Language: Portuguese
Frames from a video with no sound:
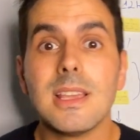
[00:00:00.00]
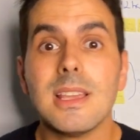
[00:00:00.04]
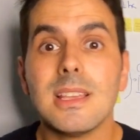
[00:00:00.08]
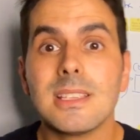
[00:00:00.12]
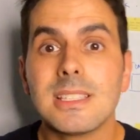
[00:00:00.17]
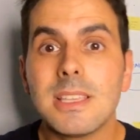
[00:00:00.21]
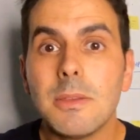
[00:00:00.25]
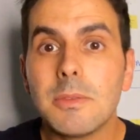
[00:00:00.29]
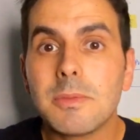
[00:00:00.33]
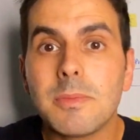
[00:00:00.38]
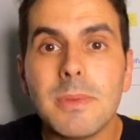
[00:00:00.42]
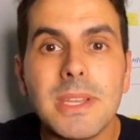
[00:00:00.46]

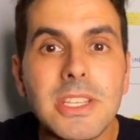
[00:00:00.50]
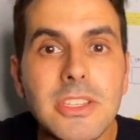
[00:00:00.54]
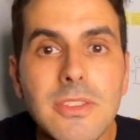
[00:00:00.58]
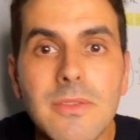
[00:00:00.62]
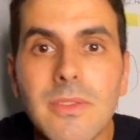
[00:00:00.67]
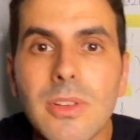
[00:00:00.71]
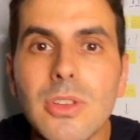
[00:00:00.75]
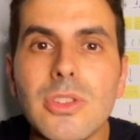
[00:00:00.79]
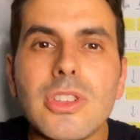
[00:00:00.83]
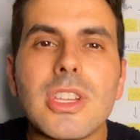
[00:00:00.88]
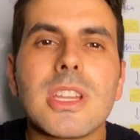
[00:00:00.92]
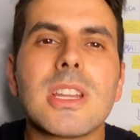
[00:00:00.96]
simplesmente
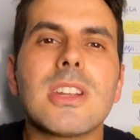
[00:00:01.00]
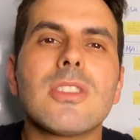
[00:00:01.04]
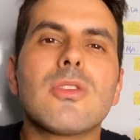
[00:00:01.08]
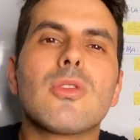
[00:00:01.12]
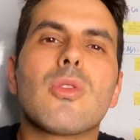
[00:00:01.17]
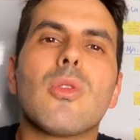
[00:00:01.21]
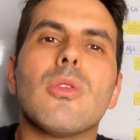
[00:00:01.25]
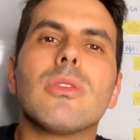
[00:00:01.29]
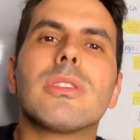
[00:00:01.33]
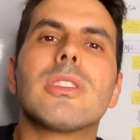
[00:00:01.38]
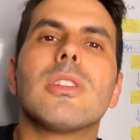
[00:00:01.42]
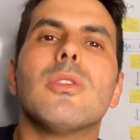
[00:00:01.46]
vão gerando
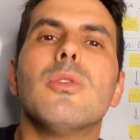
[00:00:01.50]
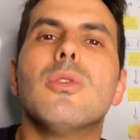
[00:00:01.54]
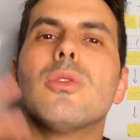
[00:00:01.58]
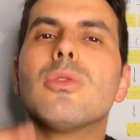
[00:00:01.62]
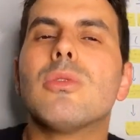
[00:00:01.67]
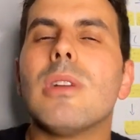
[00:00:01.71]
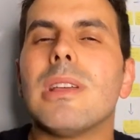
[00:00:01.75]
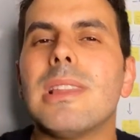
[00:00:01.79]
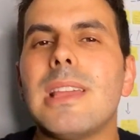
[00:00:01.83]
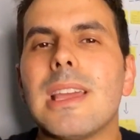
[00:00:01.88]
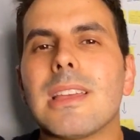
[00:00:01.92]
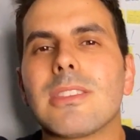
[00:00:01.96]

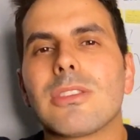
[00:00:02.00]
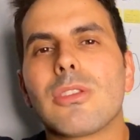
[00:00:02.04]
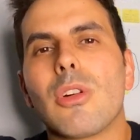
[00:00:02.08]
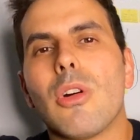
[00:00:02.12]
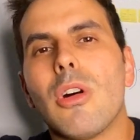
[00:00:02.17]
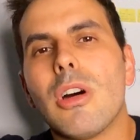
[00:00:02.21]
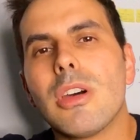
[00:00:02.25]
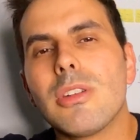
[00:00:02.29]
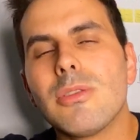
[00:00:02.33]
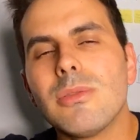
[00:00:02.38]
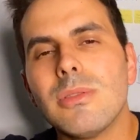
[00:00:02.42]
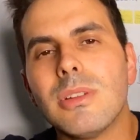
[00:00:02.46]
conteúdo
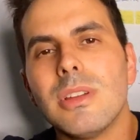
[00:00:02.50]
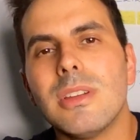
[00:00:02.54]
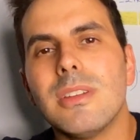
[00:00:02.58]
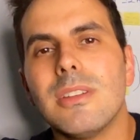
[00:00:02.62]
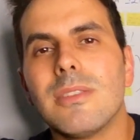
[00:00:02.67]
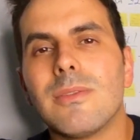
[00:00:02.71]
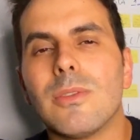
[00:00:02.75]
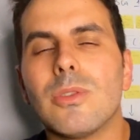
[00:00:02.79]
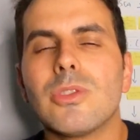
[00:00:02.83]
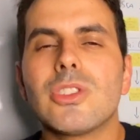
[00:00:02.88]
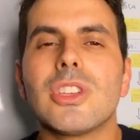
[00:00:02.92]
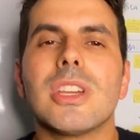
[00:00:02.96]
aleatório,
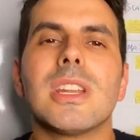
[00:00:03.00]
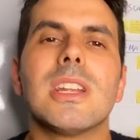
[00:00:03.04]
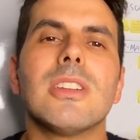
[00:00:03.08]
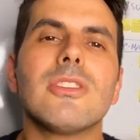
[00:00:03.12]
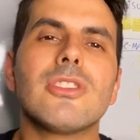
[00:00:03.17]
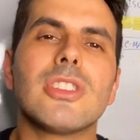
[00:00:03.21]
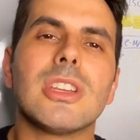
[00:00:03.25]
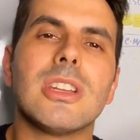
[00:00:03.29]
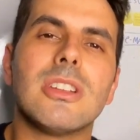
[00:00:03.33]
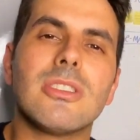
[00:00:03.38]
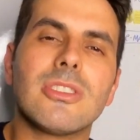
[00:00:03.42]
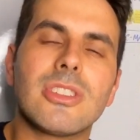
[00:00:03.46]
vão gerando,
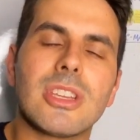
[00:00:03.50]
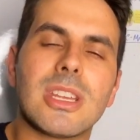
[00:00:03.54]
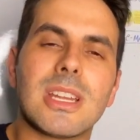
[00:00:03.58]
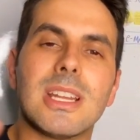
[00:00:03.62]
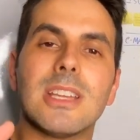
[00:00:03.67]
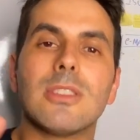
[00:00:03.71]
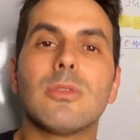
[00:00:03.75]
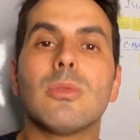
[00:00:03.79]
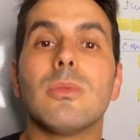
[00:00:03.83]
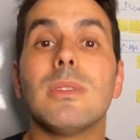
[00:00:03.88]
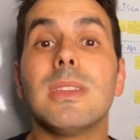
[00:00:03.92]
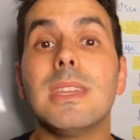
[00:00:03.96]
gerando,
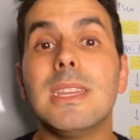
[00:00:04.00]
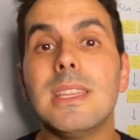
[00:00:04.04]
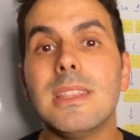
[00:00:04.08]
gerando e